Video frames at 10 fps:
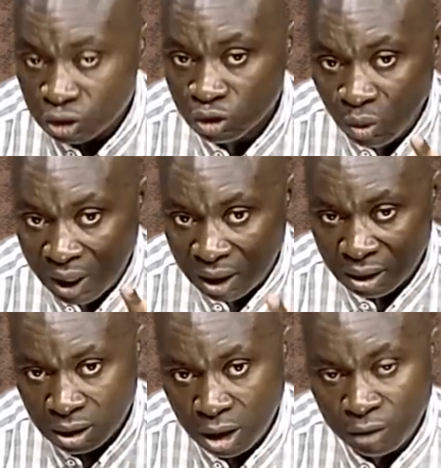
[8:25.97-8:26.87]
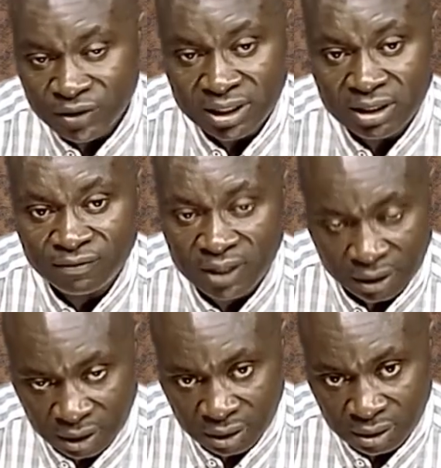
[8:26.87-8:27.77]
Trois Objectif
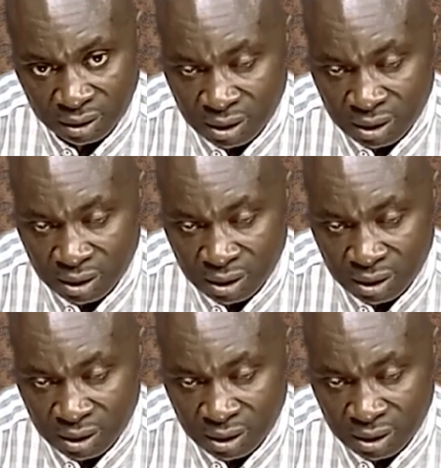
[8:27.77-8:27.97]
technique.